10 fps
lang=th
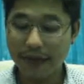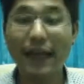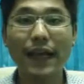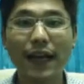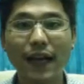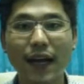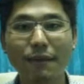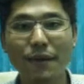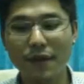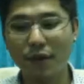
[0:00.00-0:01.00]
มันดีอะนะครั
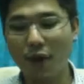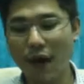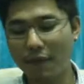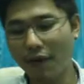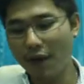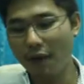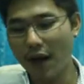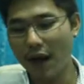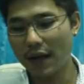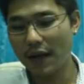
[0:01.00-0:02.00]
บมันมีความเขาเรียก
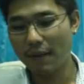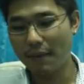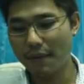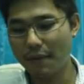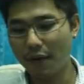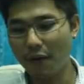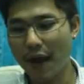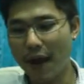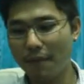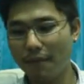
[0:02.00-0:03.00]
ว่ามันมีค
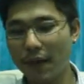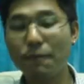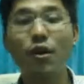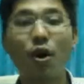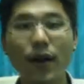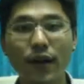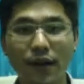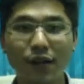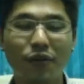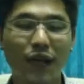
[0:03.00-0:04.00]
วามซับซ้อน
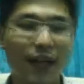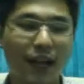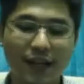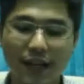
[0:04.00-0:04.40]
ในตัวเอง